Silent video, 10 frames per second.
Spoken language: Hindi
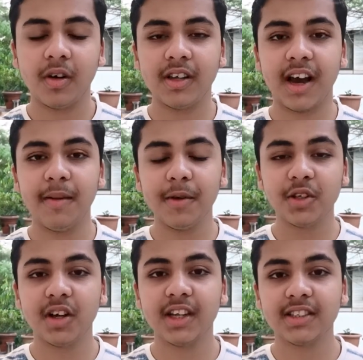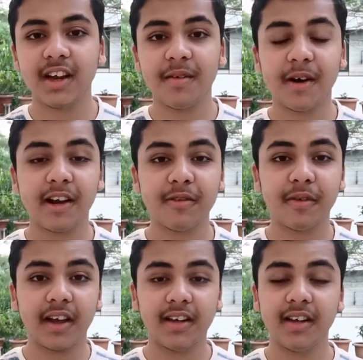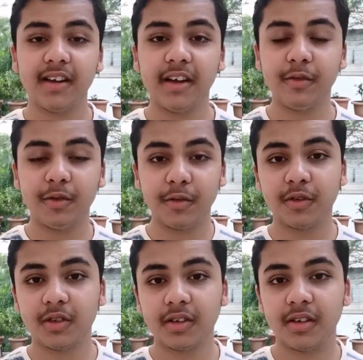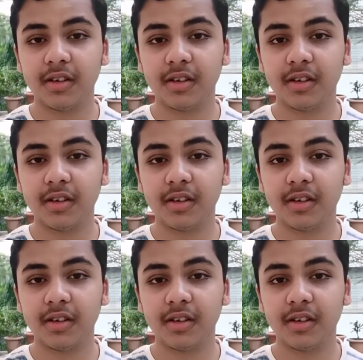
तो यहाँ पे जो आज का हमारा फाइनल एंड फिफ्थ